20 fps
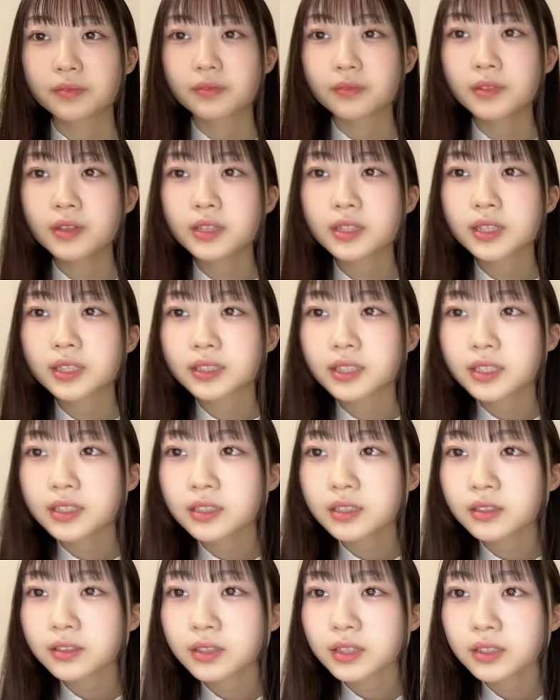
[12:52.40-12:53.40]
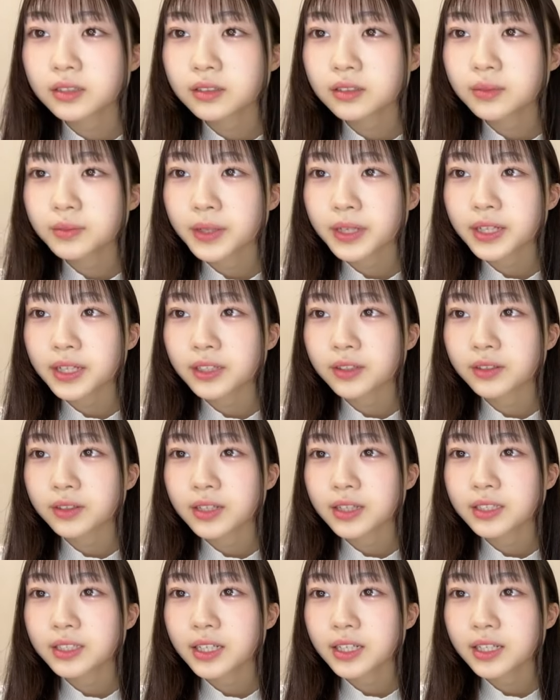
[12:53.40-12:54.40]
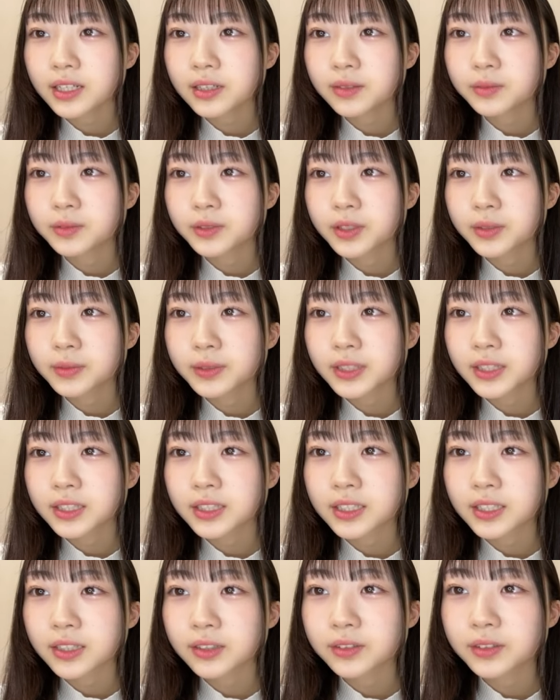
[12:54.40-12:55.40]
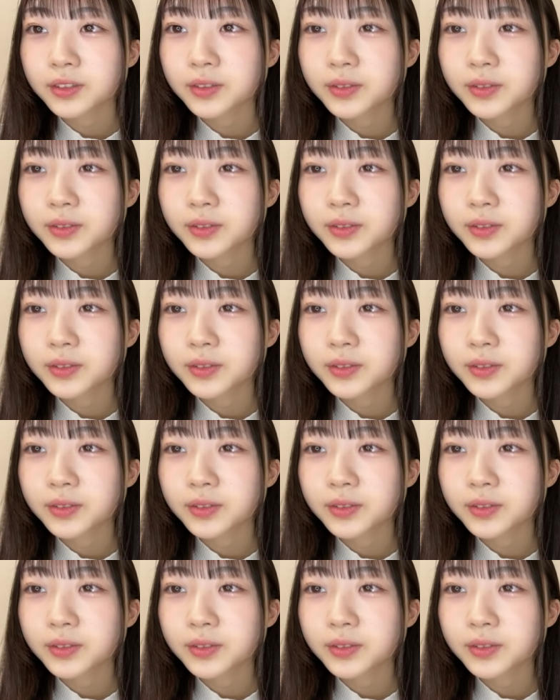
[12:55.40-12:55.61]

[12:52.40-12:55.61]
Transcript: みゆちゃん先日の制服の目ありがとうね再利用も振りませんでしたが振り